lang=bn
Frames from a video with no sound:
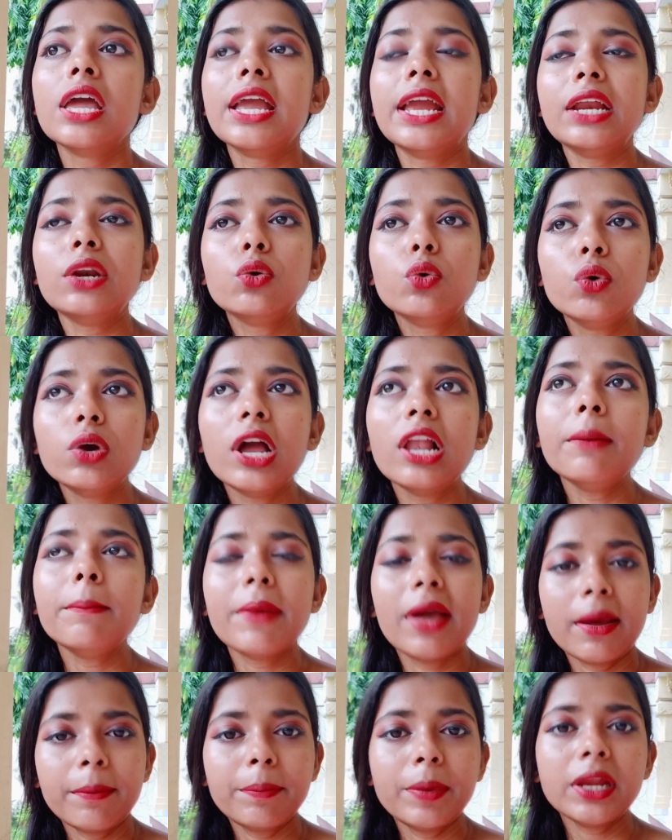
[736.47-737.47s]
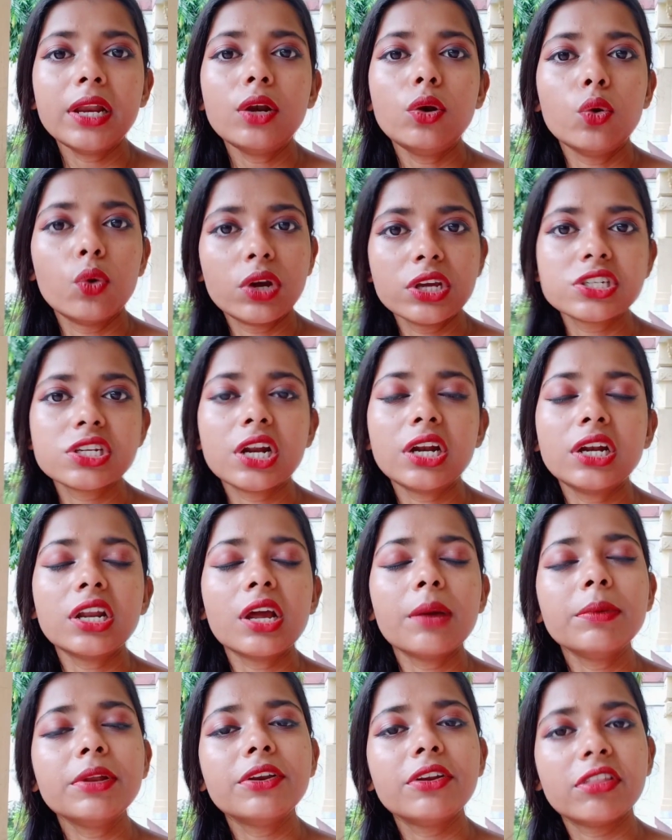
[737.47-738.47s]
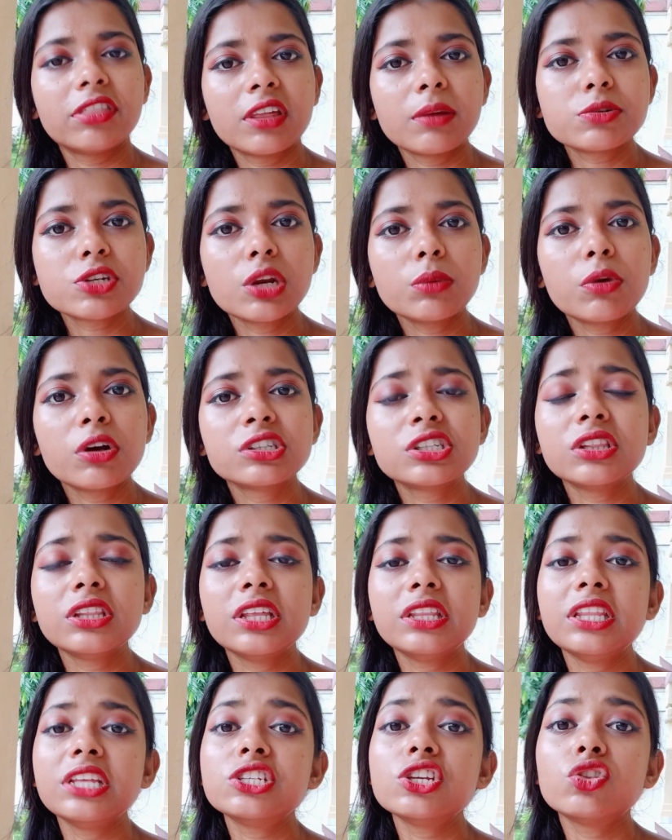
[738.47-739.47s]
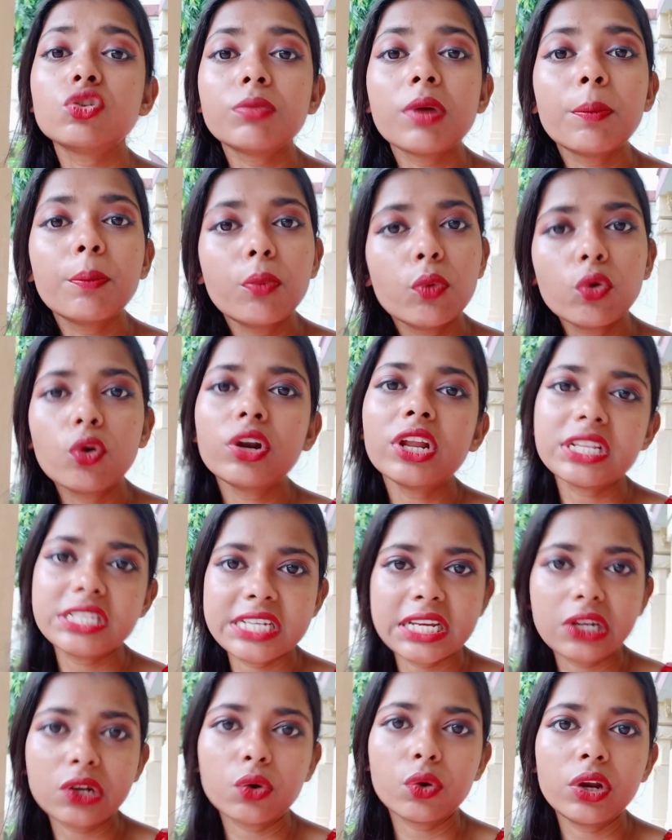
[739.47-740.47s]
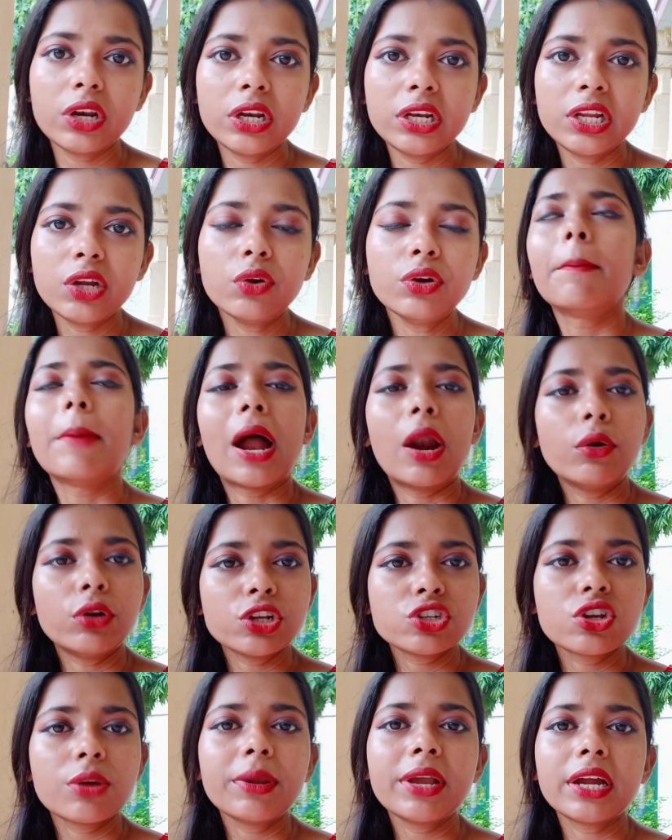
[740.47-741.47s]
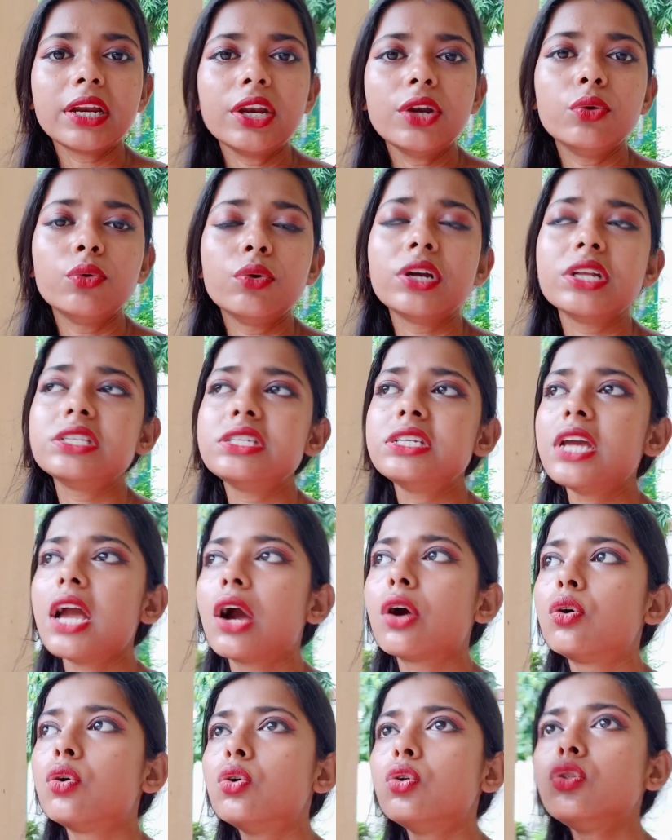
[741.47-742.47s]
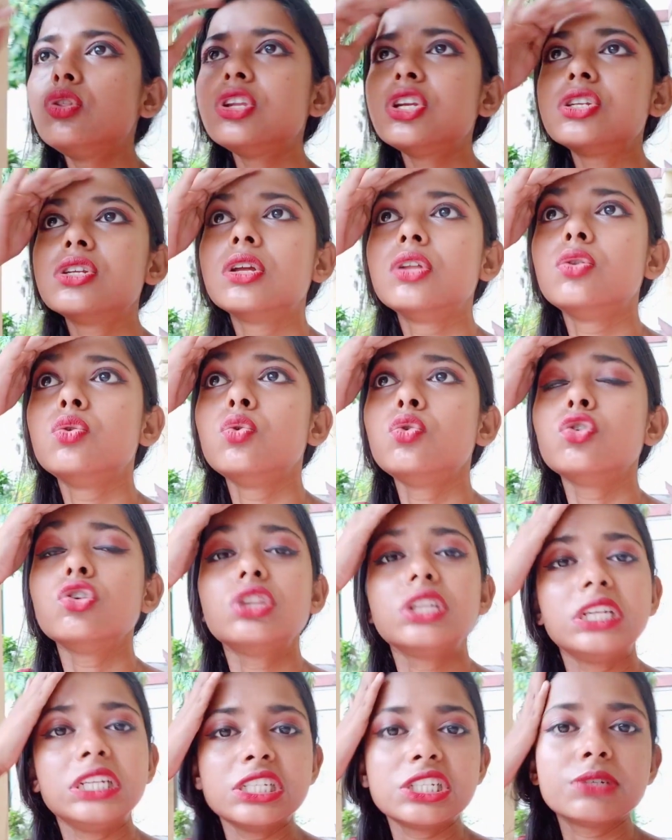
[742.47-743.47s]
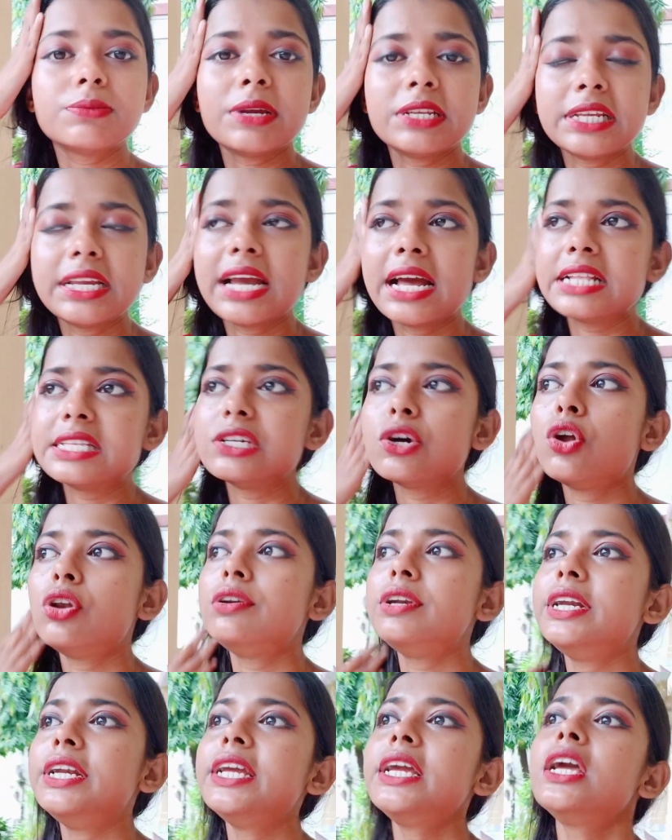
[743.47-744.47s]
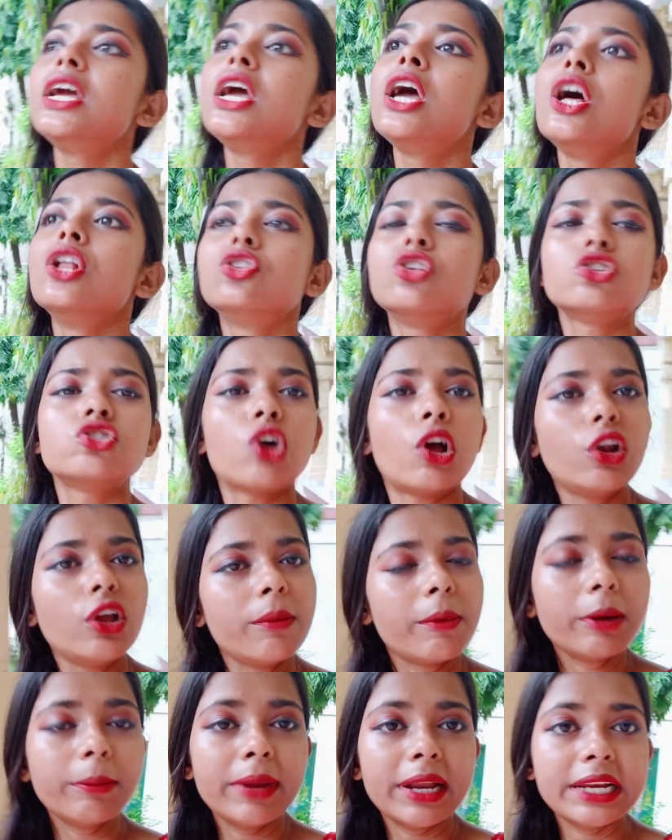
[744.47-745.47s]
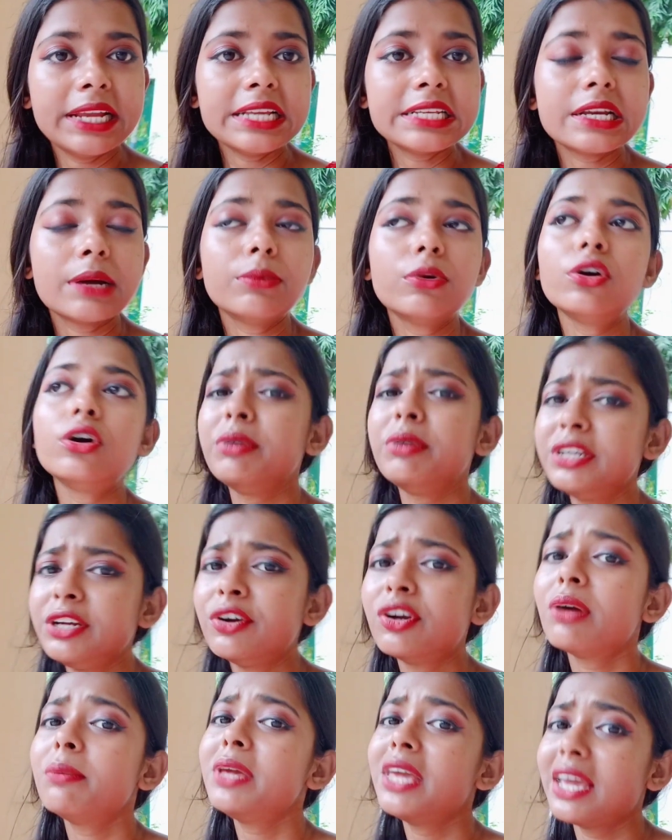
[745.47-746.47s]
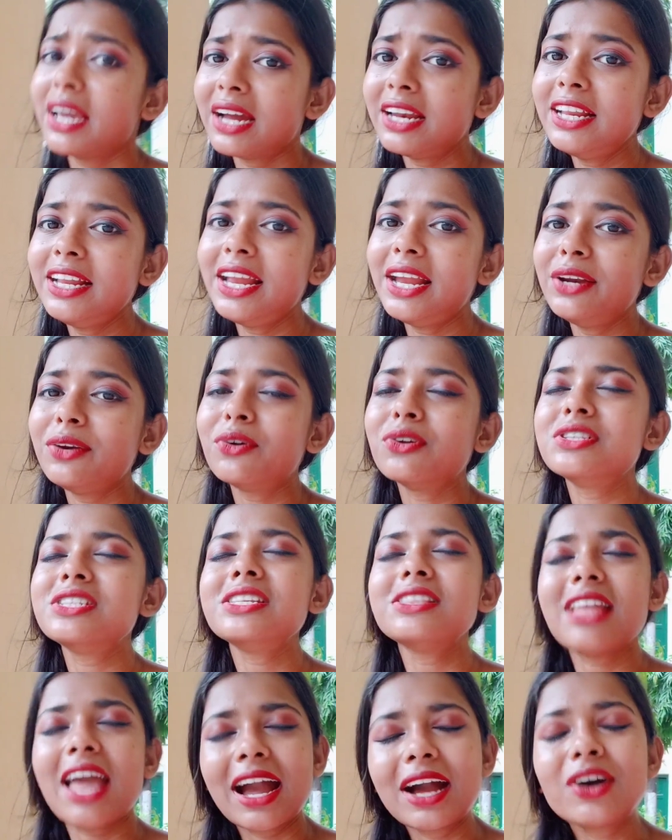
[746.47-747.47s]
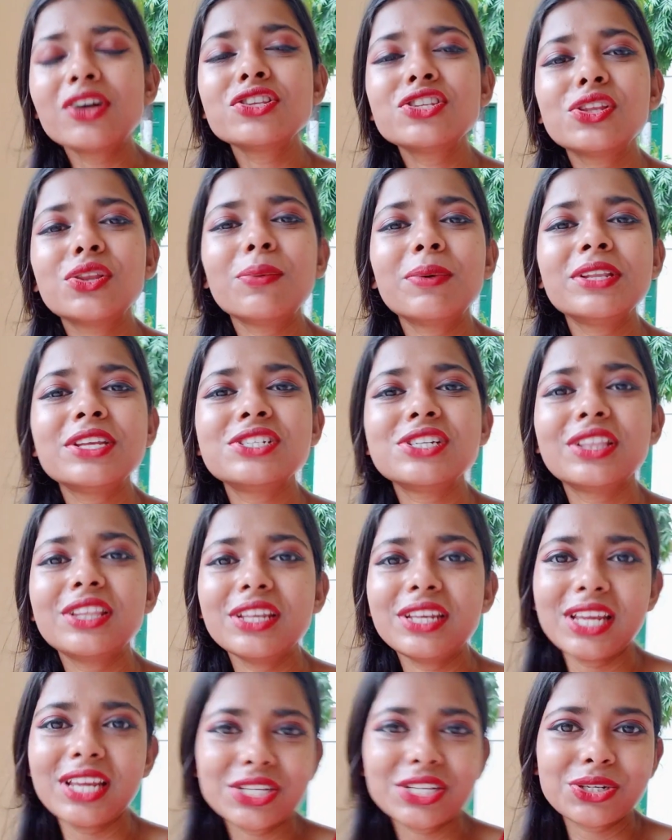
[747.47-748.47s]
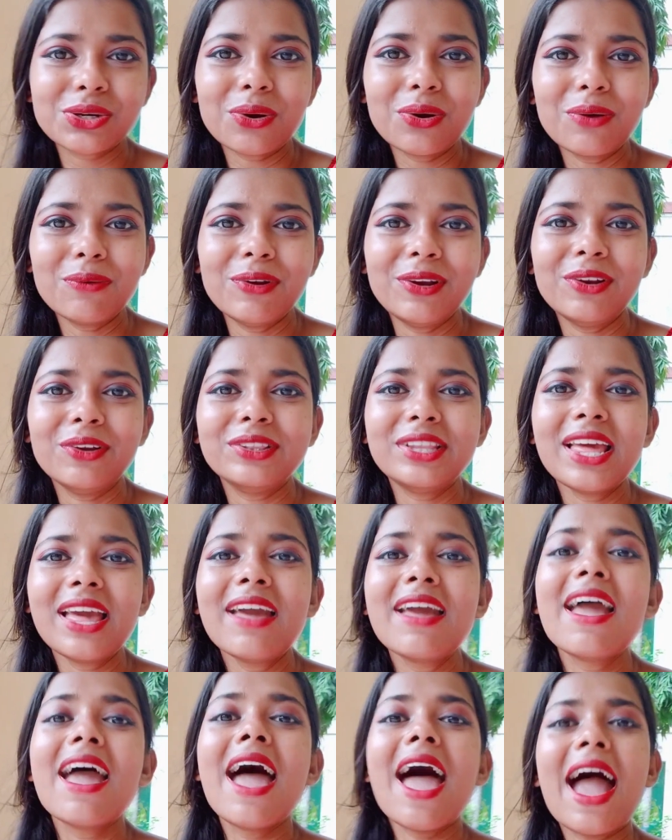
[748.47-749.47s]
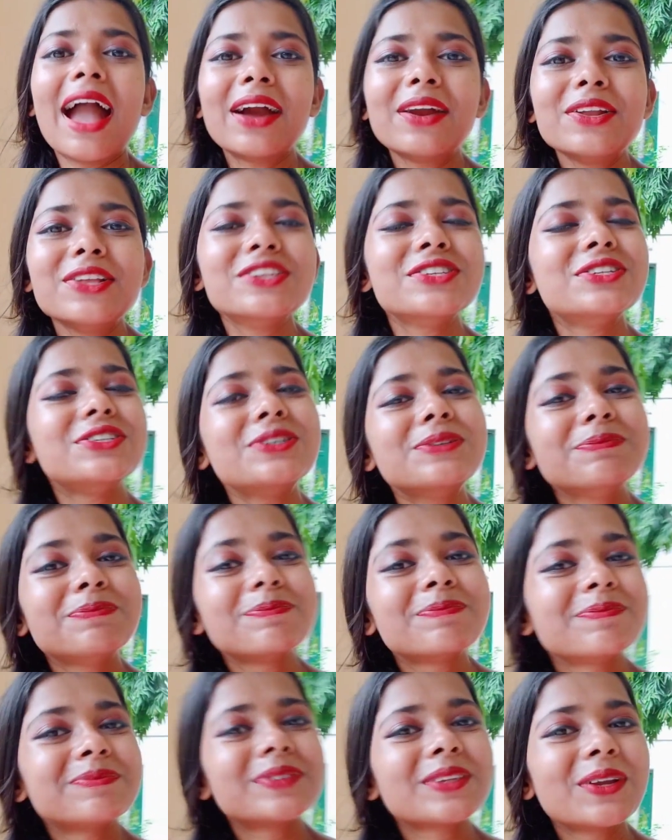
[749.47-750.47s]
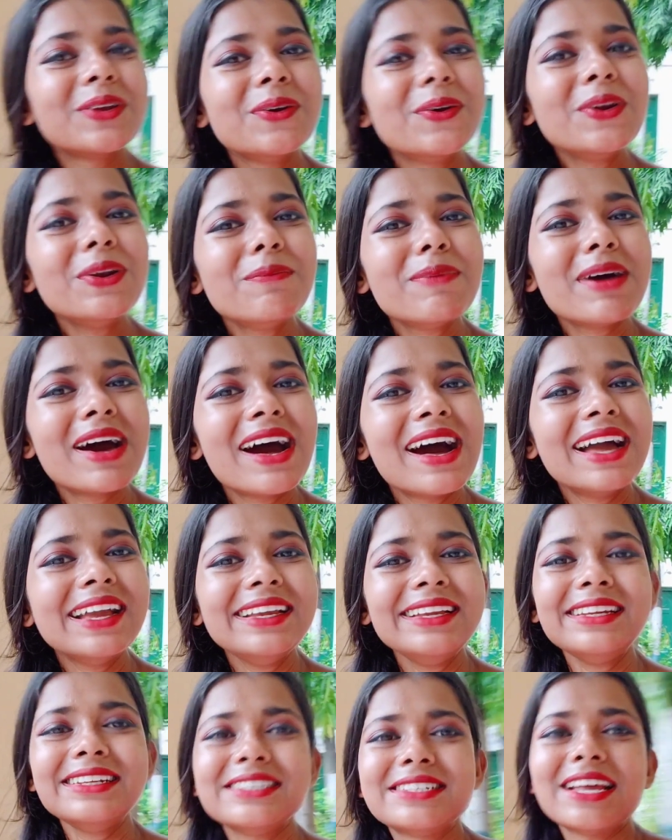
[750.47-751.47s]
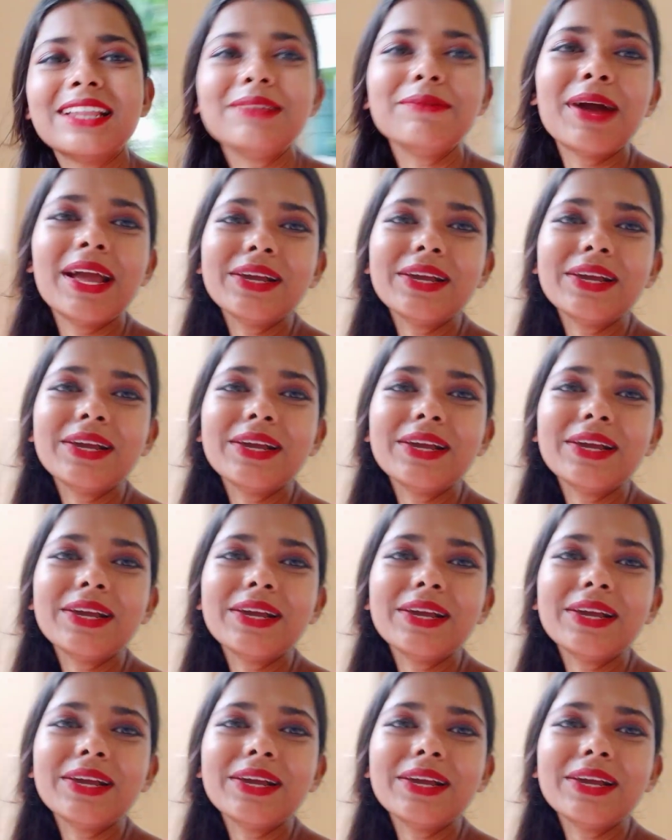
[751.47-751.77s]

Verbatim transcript: এর গুগল ম্যাপের লোকেশানটা আমি ডিসক্রিপশান বক্সে দিয়ে দিয়েছি তোমরা পুরোটা চেক করে নিও বারোটার সময় এখানে ঢুকেছি এখন দুটো তিরিশ বেজে গেছে অলরেডি তো চলো এবার বেরিয়ে যাব ভিডিওটা আমি এখানেই এন্ড করছি দেখা হচ্ছে তোমাদের সাথে নেক্সট কোনো ভিডিওতে এখানের জন্য গুড বাই সাথী বাই